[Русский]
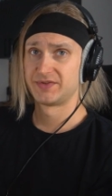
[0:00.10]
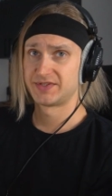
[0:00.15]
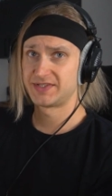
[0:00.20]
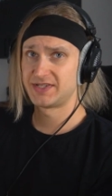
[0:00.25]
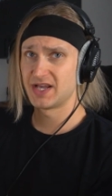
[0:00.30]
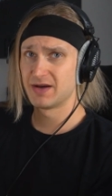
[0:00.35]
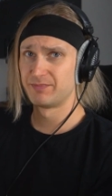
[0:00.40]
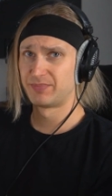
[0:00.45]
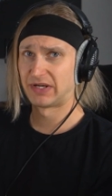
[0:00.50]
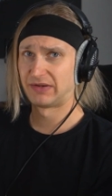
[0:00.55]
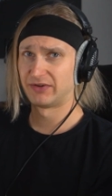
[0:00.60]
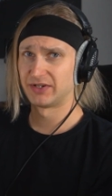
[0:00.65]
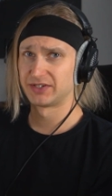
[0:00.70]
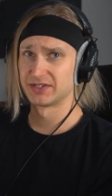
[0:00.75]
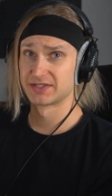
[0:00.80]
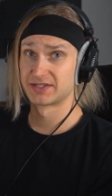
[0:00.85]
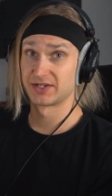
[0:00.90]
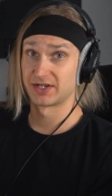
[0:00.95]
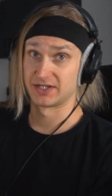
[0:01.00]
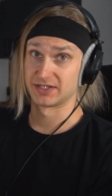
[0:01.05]
Всем привет
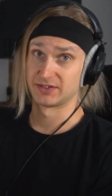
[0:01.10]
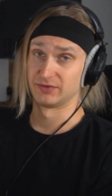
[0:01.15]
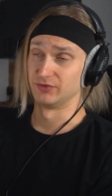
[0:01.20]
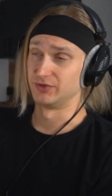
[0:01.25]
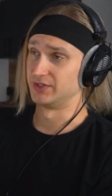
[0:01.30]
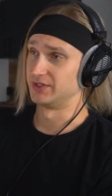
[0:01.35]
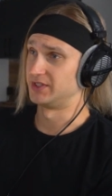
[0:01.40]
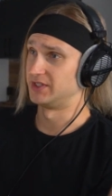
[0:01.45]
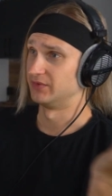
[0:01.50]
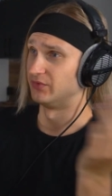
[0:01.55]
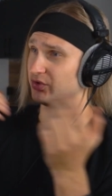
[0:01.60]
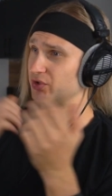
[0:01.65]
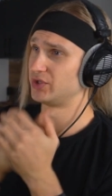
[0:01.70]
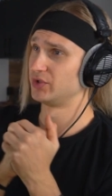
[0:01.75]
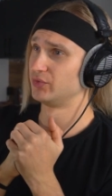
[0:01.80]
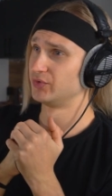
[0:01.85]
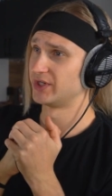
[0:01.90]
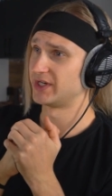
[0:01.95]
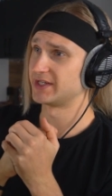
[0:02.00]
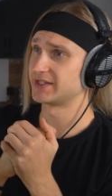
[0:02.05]
и здравствуйте!
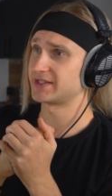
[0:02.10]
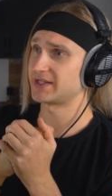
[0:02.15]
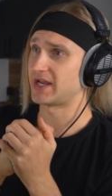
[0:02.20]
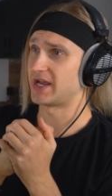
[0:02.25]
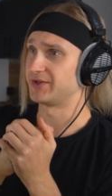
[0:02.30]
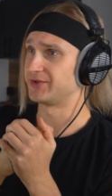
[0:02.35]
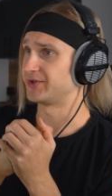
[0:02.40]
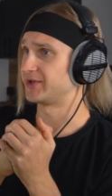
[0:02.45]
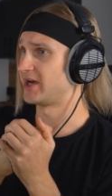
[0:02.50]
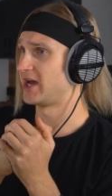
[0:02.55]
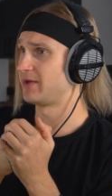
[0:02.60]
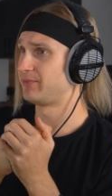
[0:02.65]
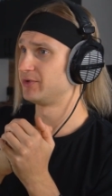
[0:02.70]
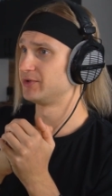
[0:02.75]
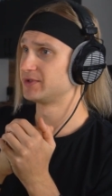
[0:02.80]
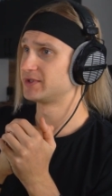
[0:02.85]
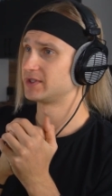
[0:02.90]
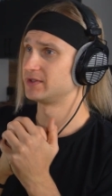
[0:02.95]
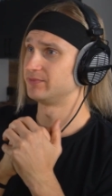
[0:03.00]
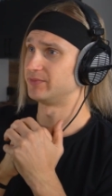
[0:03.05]
Сегодня у нас
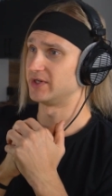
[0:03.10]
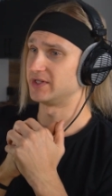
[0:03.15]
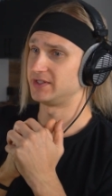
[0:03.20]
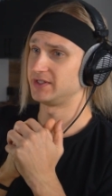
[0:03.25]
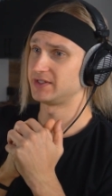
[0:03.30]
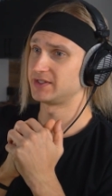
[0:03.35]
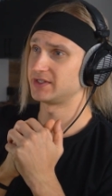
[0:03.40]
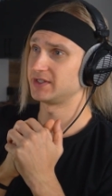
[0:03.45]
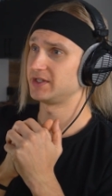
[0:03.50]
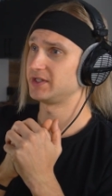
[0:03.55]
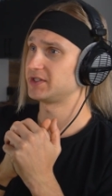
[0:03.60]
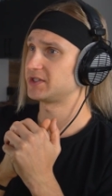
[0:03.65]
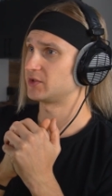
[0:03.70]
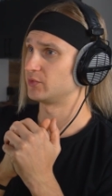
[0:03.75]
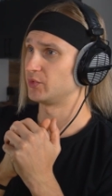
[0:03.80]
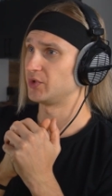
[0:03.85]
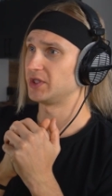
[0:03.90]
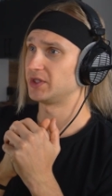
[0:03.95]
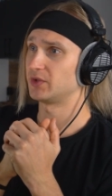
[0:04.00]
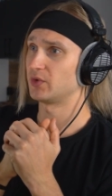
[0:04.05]
Enhypen с композицией
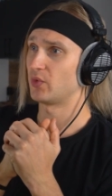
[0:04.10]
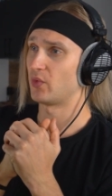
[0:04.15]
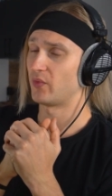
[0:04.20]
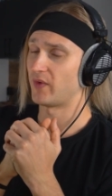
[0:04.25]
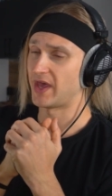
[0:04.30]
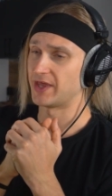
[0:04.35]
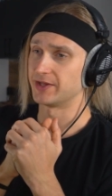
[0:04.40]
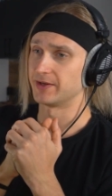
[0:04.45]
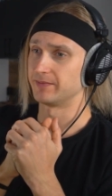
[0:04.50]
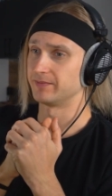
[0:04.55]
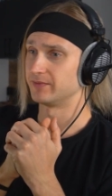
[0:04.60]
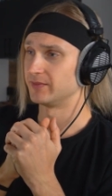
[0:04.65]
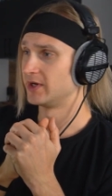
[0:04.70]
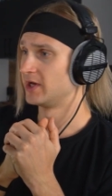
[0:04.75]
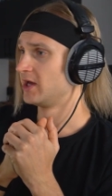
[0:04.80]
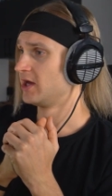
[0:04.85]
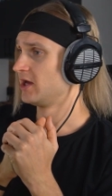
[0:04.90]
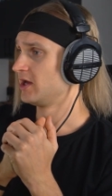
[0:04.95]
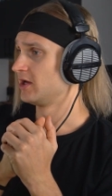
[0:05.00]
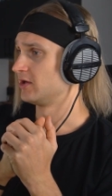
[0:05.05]
Sweet Venom.
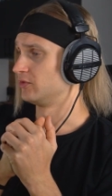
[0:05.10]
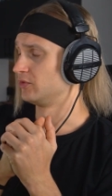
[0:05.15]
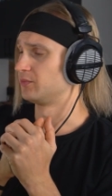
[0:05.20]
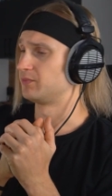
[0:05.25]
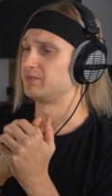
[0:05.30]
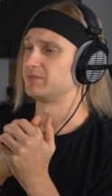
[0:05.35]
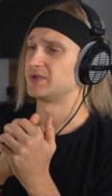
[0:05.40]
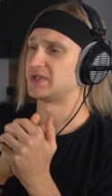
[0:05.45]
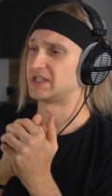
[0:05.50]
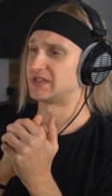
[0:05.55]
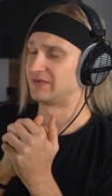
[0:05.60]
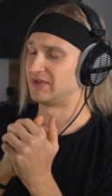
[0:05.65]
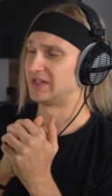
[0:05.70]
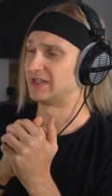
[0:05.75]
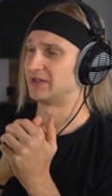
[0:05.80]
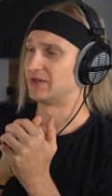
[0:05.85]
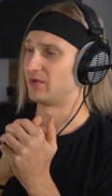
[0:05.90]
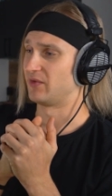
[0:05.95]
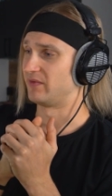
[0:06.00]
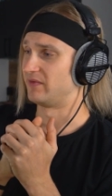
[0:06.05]
Ну,
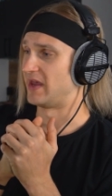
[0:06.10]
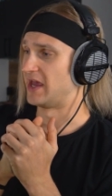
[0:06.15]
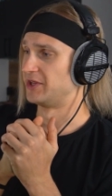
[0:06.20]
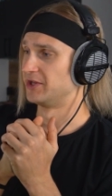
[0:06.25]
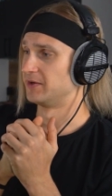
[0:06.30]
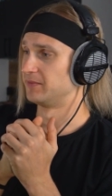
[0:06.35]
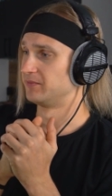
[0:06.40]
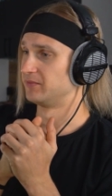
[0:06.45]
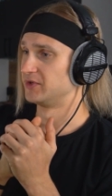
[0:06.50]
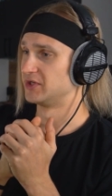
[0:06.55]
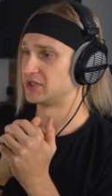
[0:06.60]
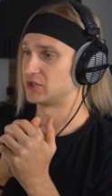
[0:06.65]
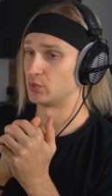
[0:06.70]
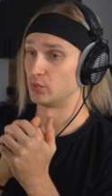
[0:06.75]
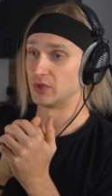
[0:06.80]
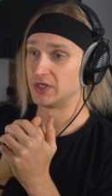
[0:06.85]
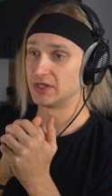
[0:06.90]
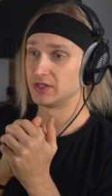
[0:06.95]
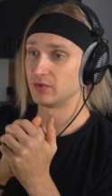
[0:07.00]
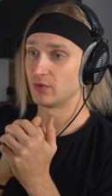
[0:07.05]
Sweet Venom,
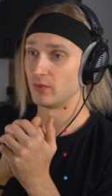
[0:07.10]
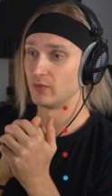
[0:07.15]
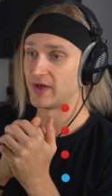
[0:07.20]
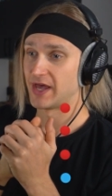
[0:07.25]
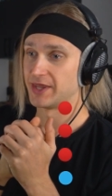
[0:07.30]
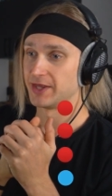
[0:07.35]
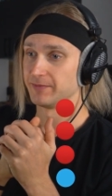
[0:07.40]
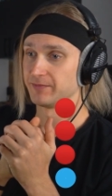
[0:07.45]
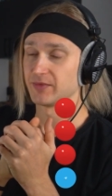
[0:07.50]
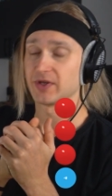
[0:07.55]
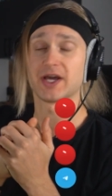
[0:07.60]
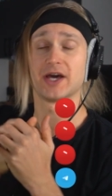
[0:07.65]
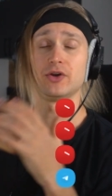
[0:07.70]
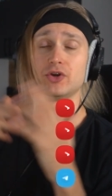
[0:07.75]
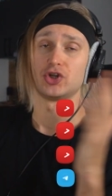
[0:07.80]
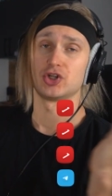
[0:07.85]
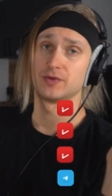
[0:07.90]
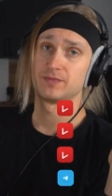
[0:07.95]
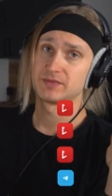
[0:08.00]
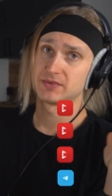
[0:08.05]
Sweet Venom.
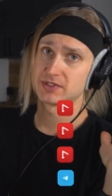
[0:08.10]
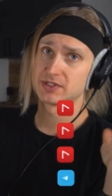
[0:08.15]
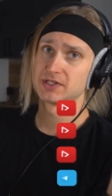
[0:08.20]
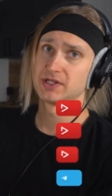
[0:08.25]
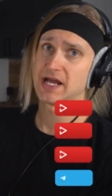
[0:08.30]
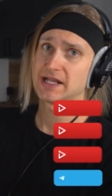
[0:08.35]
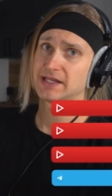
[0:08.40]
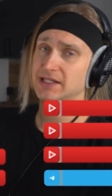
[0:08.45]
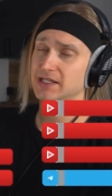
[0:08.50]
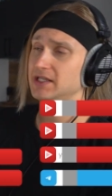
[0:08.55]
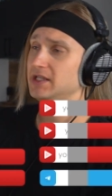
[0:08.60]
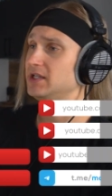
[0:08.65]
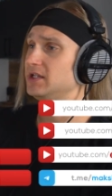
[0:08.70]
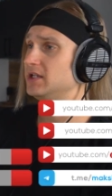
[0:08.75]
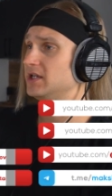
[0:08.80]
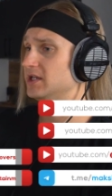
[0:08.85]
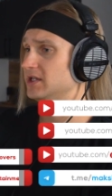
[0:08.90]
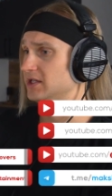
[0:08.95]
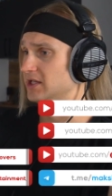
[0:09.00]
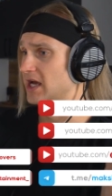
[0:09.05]
Короче,
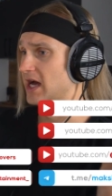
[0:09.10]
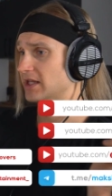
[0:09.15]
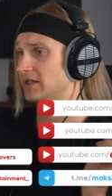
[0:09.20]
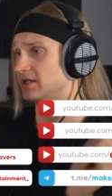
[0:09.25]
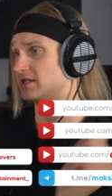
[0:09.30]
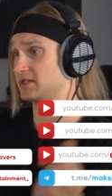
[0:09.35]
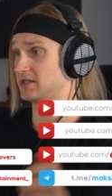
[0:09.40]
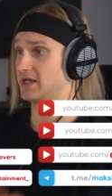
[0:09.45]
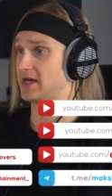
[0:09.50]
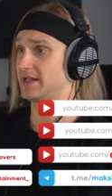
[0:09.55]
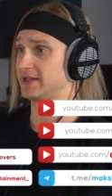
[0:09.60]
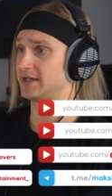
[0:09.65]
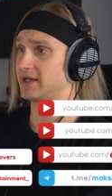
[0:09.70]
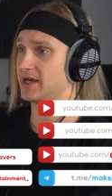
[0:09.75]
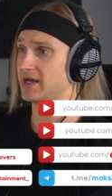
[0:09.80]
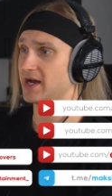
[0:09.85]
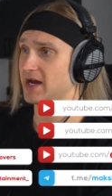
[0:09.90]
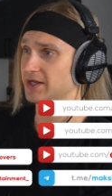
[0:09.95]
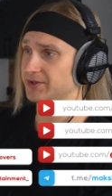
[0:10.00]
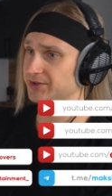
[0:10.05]
сладкий яд,
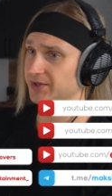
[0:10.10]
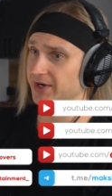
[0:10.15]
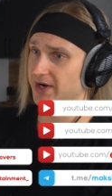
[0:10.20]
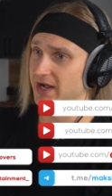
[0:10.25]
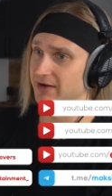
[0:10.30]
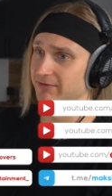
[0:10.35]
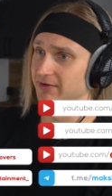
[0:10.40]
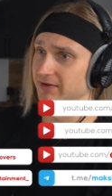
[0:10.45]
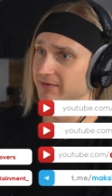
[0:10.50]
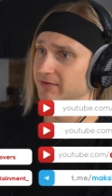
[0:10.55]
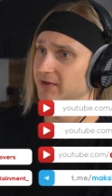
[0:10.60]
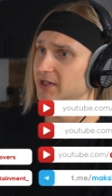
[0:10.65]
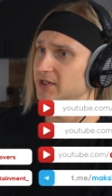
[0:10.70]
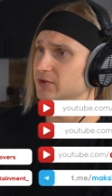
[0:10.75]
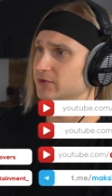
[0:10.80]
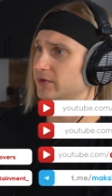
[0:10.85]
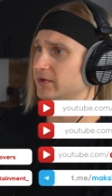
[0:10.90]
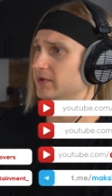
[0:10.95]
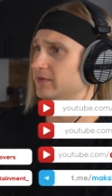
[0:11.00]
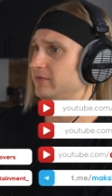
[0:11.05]
сладкая отрава.
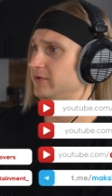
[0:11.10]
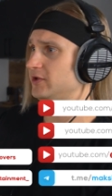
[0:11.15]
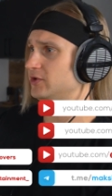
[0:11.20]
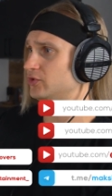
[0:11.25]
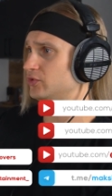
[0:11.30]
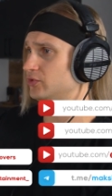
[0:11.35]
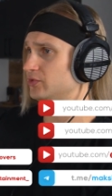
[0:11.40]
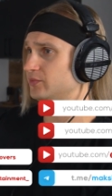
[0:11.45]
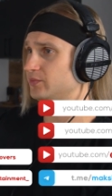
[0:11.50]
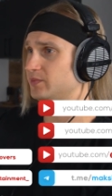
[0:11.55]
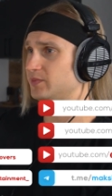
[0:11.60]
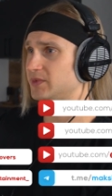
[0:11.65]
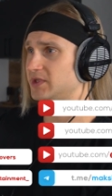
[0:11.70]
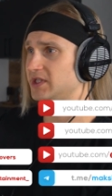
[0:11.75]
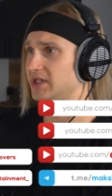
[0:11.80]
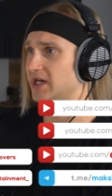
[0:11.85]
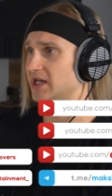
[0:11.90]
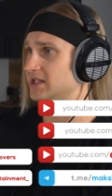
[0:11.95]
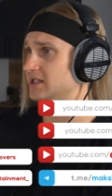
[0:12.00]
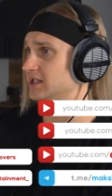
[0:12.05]
Видео, вижу,
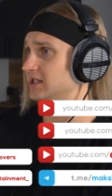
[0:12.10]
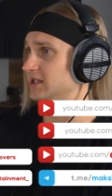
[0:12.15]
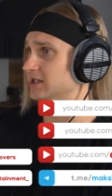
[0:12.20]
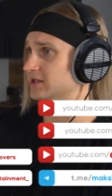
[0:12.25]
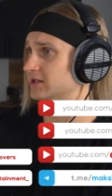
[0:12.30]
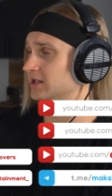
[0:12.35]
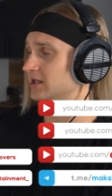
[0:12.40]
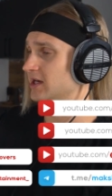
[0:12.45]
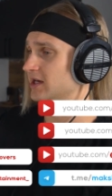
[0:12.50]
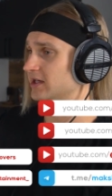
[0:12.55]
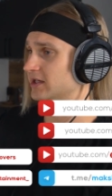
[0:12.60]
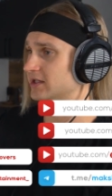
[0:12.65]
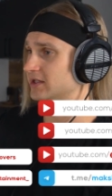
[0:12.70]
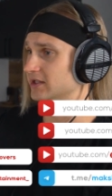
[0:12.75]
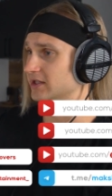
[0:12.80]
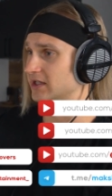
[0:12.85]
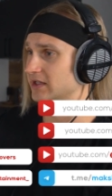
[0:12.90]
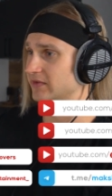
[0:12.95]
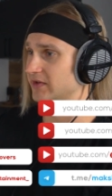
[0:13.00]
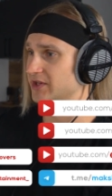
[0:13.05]
тяготеет
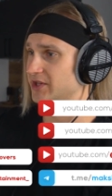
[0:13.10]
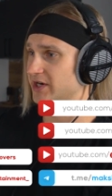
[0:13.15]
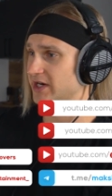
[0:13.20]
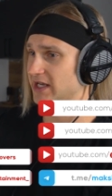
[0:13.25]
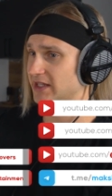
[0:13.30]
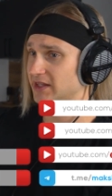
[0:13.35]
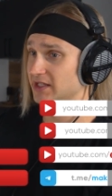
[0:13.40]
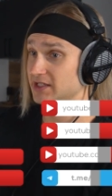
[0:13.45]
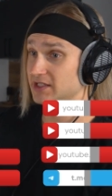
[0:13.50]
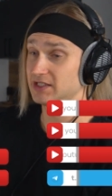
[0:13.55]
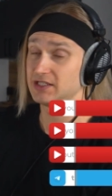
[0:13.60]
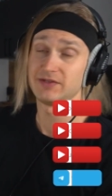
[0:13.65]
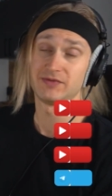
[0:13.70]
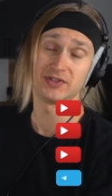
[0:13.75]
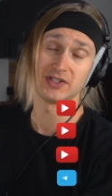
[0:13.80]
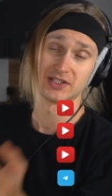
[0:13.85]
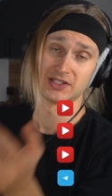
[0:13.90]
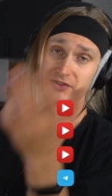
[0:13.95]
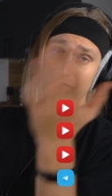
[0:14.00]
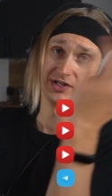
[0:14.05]
к квадратности.
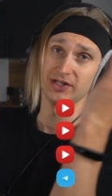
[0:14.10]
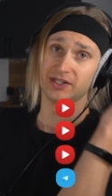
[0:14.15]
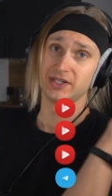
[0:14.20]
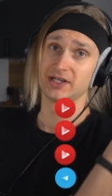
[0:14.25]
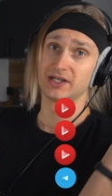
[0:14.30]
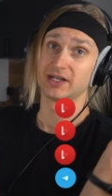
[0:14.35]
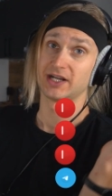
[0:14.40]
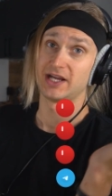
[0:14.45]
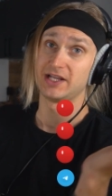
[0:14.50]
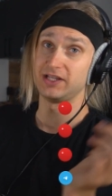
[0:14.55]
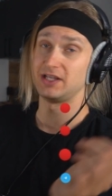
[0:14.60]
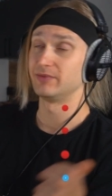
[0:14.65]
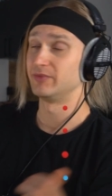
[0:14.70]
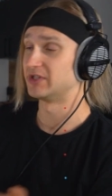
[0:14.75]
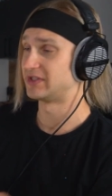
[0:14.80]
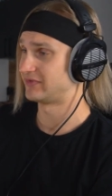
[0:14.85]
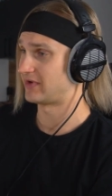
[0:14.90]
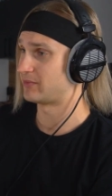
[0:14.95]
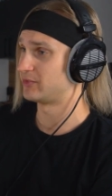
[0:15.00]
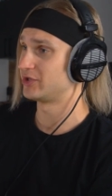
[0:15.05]
Все ссылки на экране, и
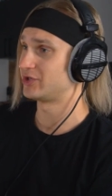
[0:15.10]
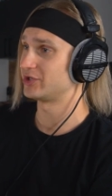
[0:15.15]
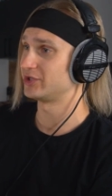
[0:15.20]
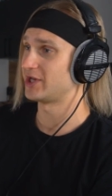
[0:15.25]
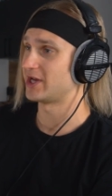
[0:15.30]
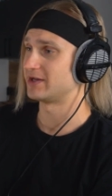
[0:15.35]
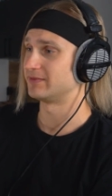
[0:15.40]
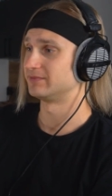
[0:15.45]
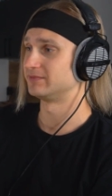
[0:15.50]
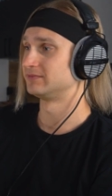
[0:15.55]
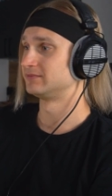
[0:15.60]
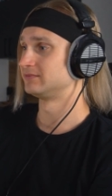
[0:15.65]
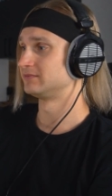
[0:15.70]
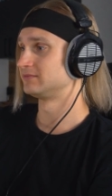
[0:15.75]
мы с вами начинаем.